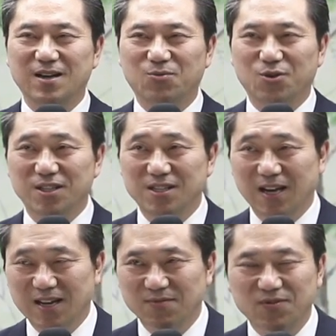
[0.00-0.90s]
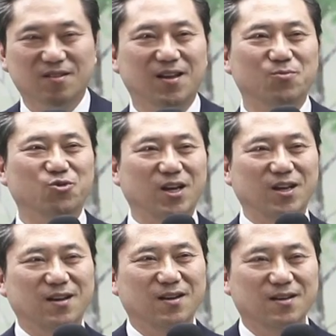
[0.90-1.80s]
되지 않았기
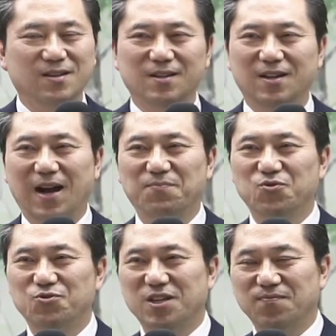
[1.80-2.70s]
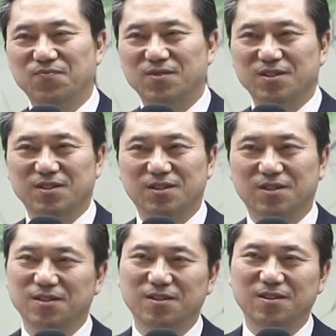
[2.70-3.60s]
때문에
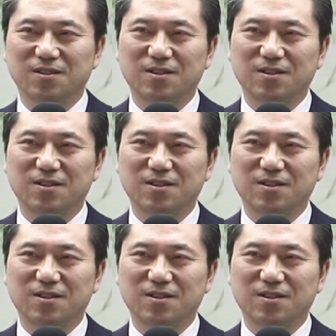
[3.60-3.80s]
한국인들은